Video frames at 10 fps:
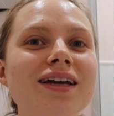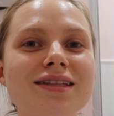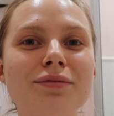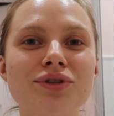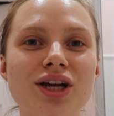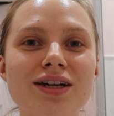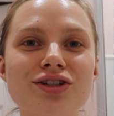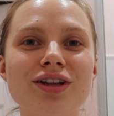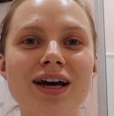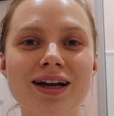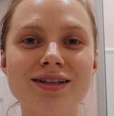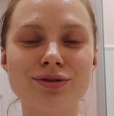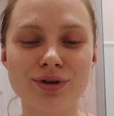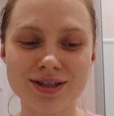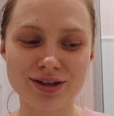Jestem przerażona, ale z
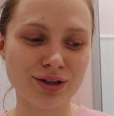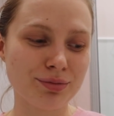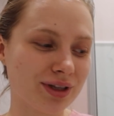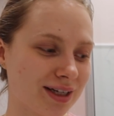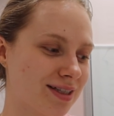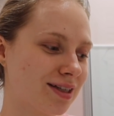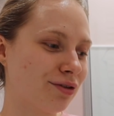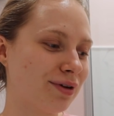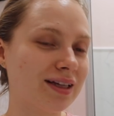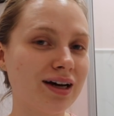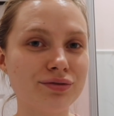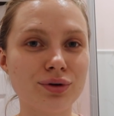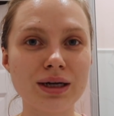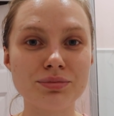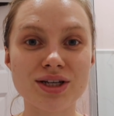drugiej strony podekscytowana. W
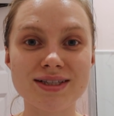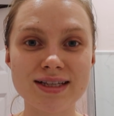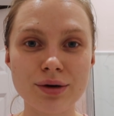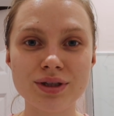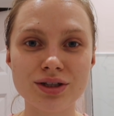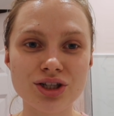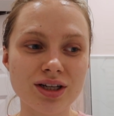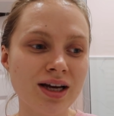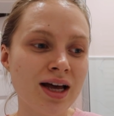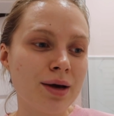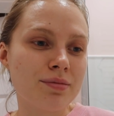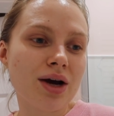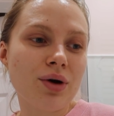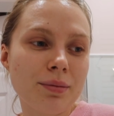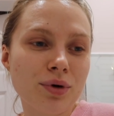ogóle przez cały tydzień
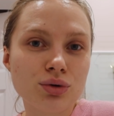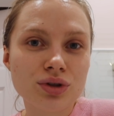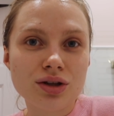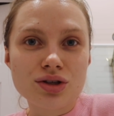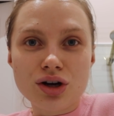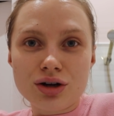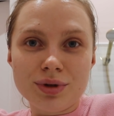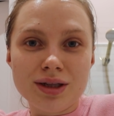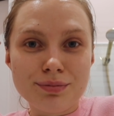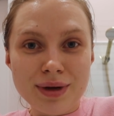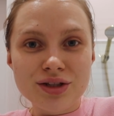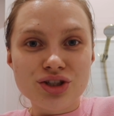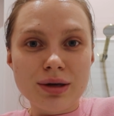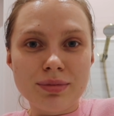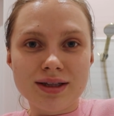brałam Rutinoscorbin 5
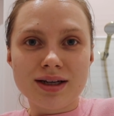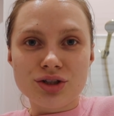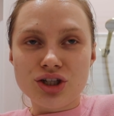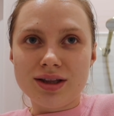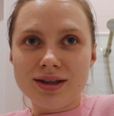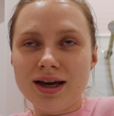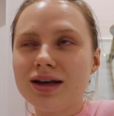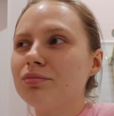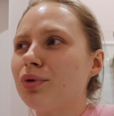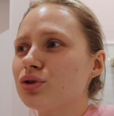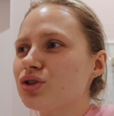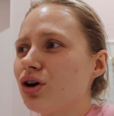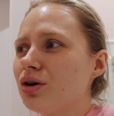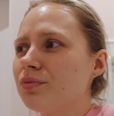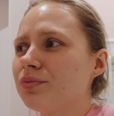tabletek dziennie. Po
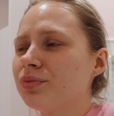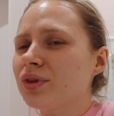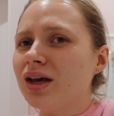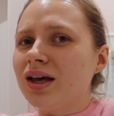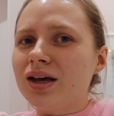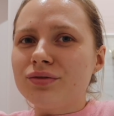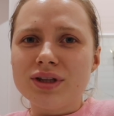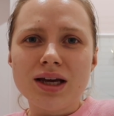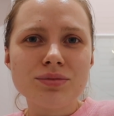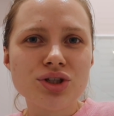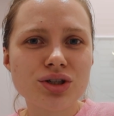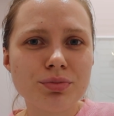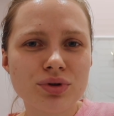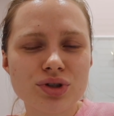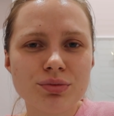co? Wydaje mi się, że
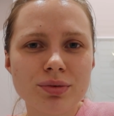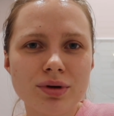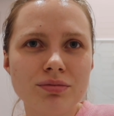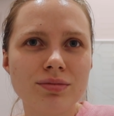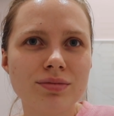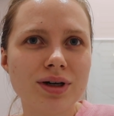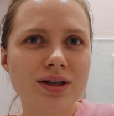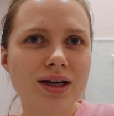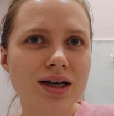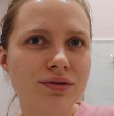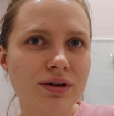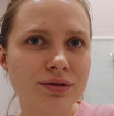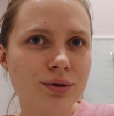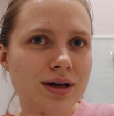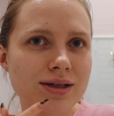po to, żebym nie
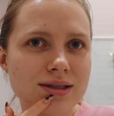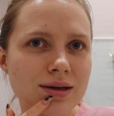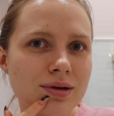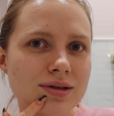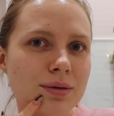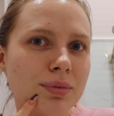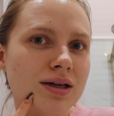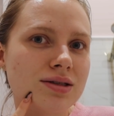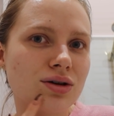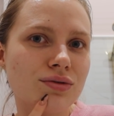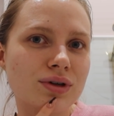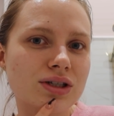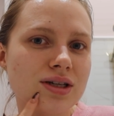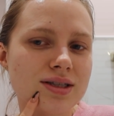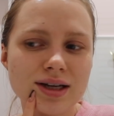krwawiła za, za bardzo
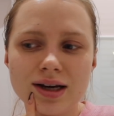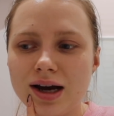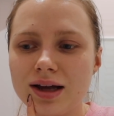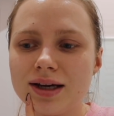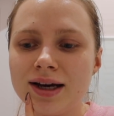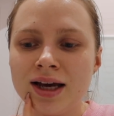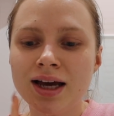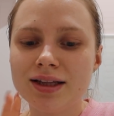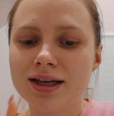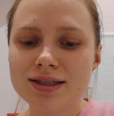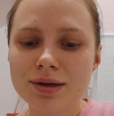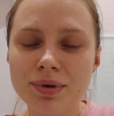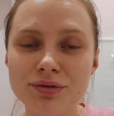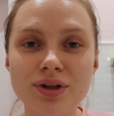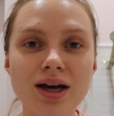właśnie z tych ran. Nie jestem
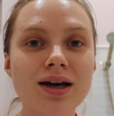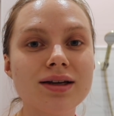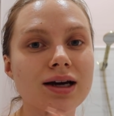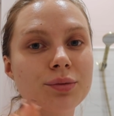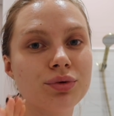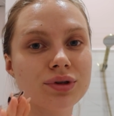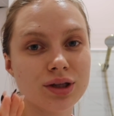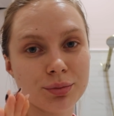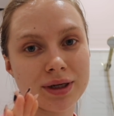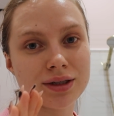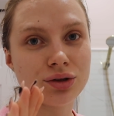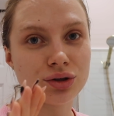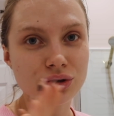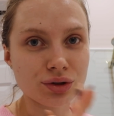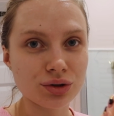pewna, jak pójdę do pani
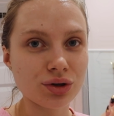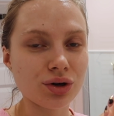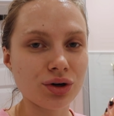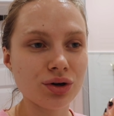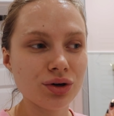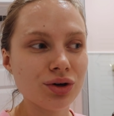doktor, to